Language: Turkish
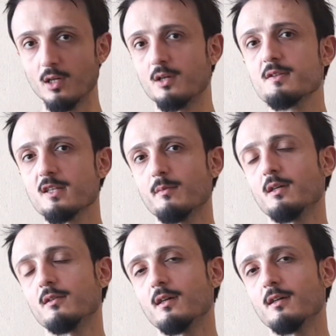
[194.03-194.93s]
yakın
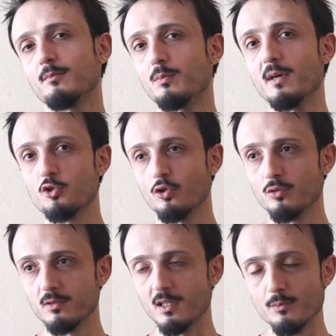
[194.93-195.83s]
zamanda bir
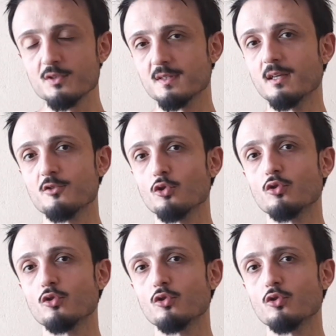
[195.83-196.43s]
5-10-20 sene